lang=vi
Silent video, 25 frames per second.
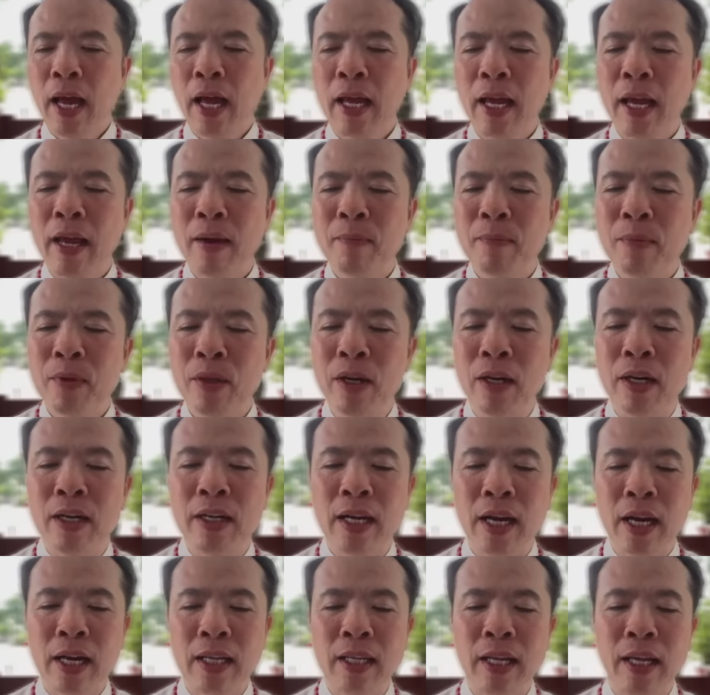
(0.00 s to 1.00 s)
Anh em
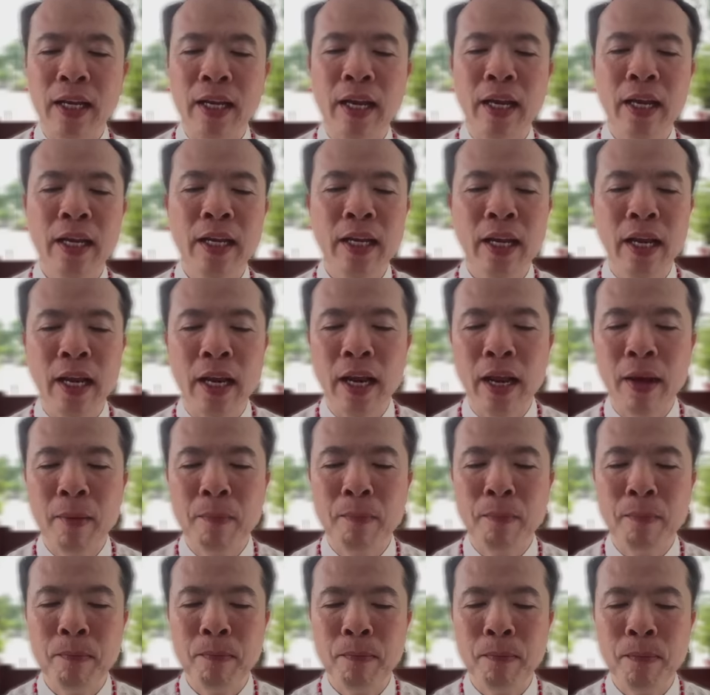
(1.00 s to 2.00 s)
tưởng rằng thầy đến để
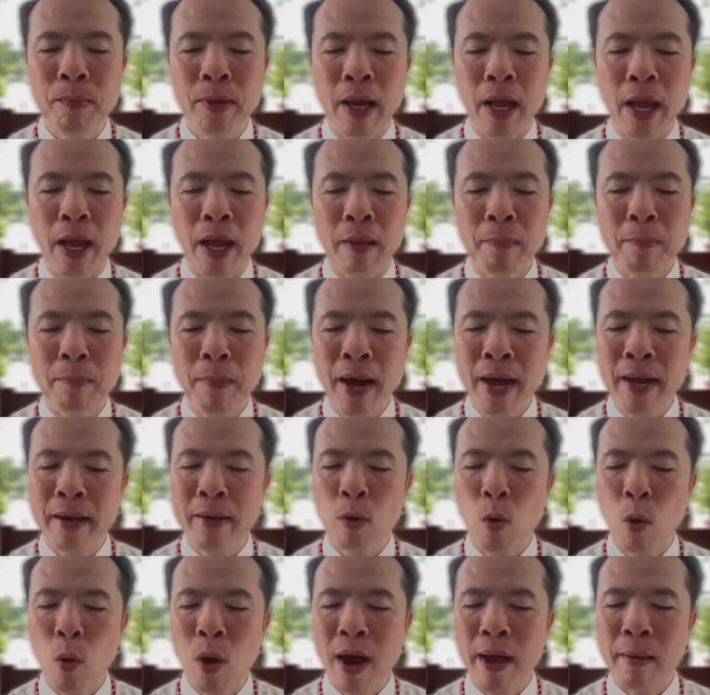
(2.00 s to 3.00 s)
đem để
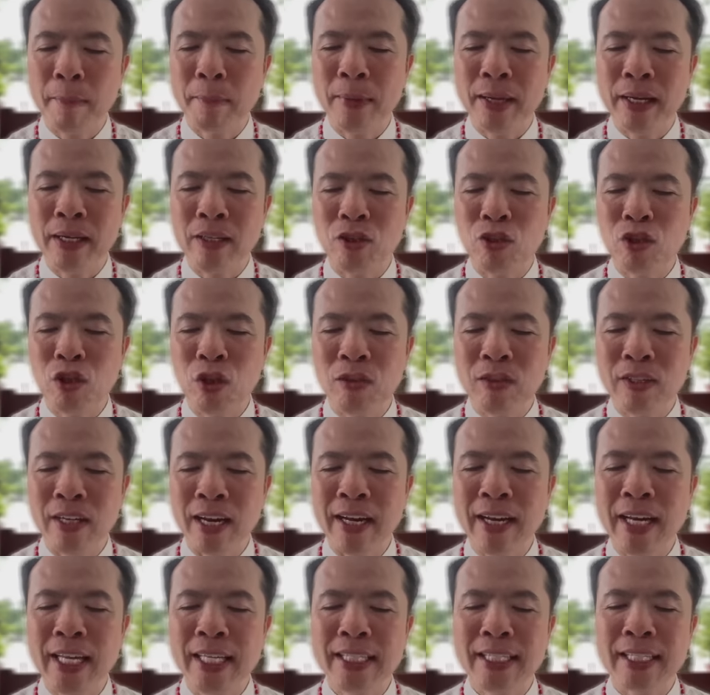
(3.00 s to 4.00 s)
ban hòa bình cho
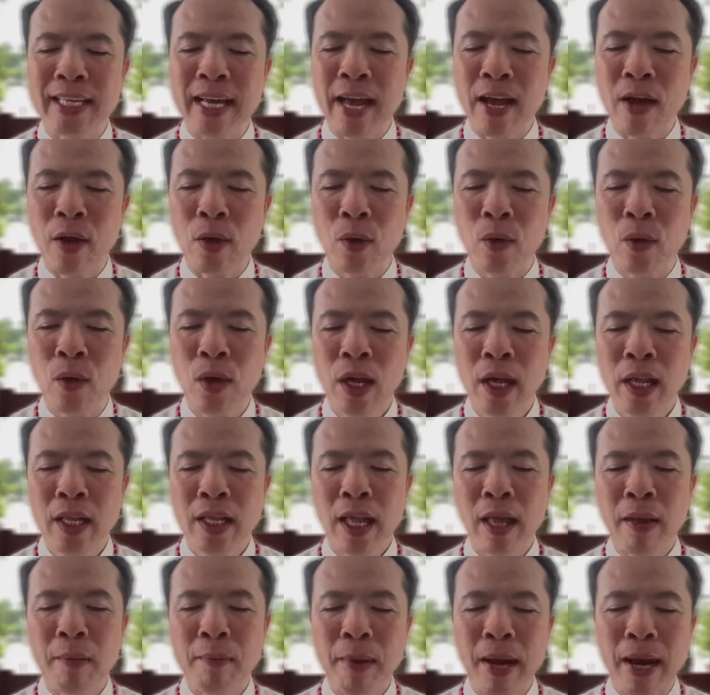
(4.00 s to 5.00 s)
trái đất sao?
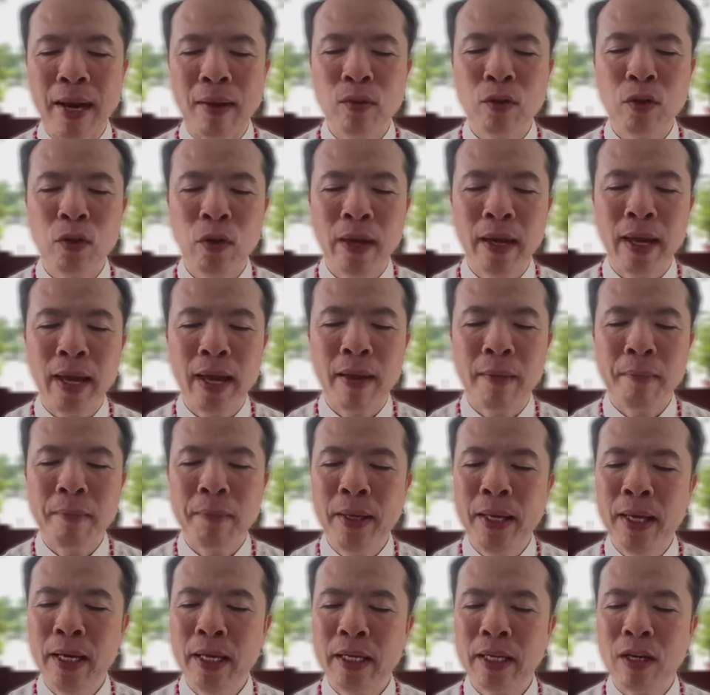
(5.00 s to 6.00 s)
Thầy bảo cho anh
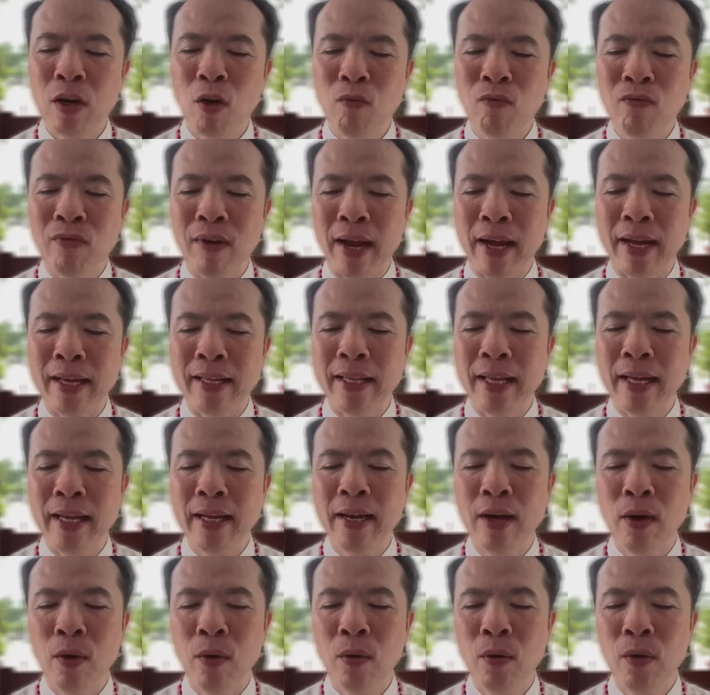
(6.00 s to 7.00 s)
em biết không phải
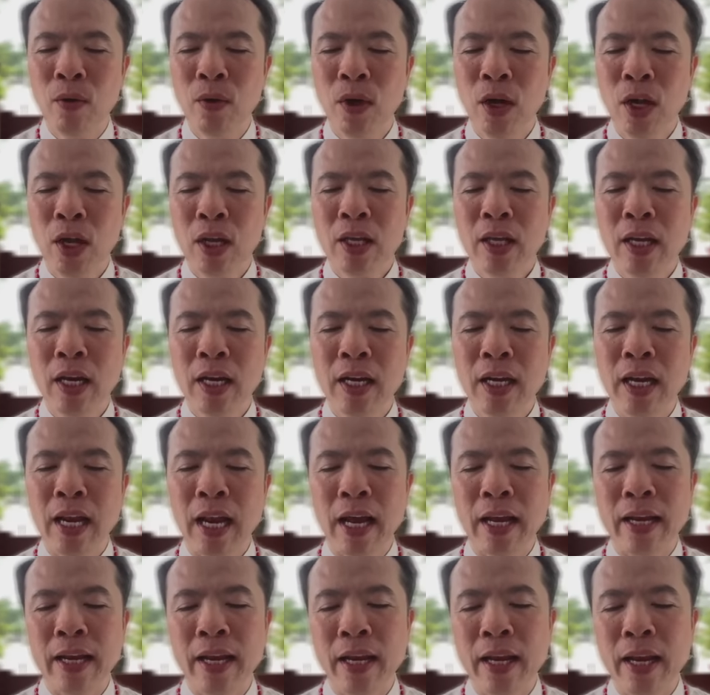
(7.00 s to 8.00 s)
thế đâu,
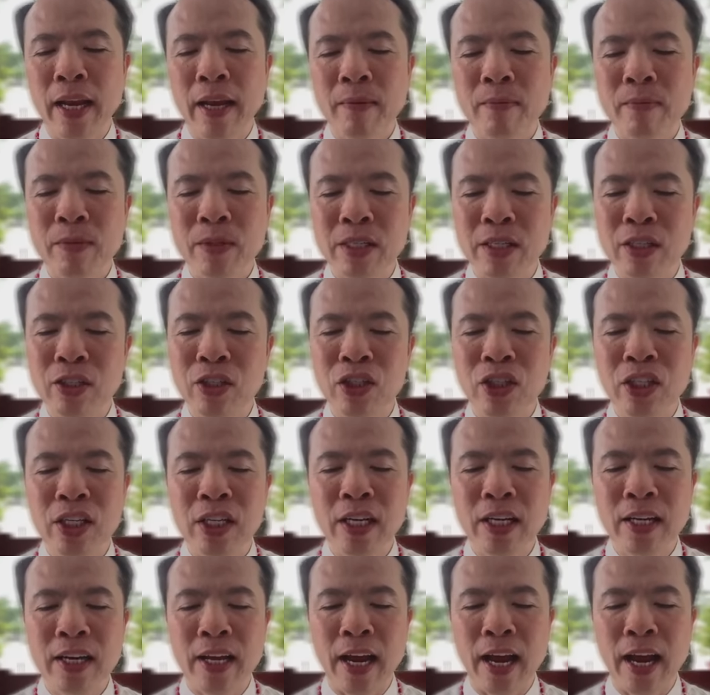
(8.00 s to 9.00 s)
nhưng là để đem sự
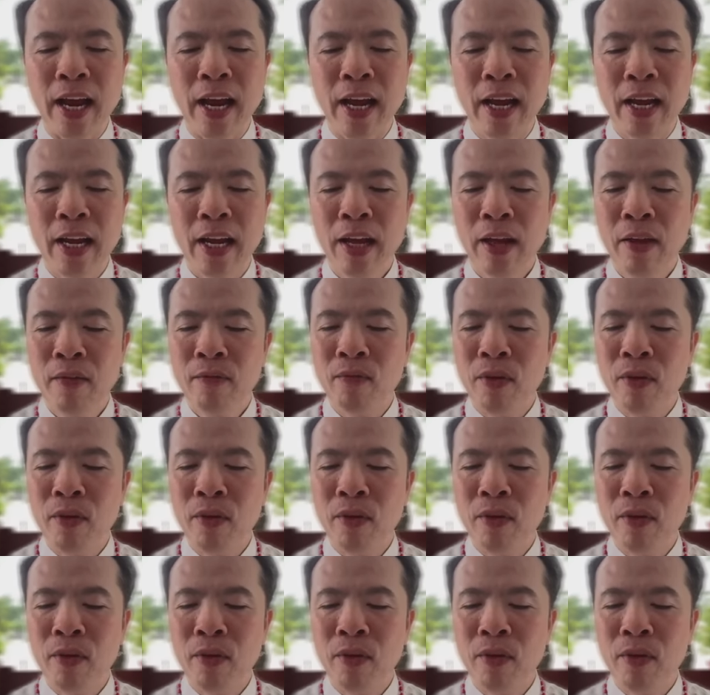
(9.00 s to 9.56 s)
chia rẽ.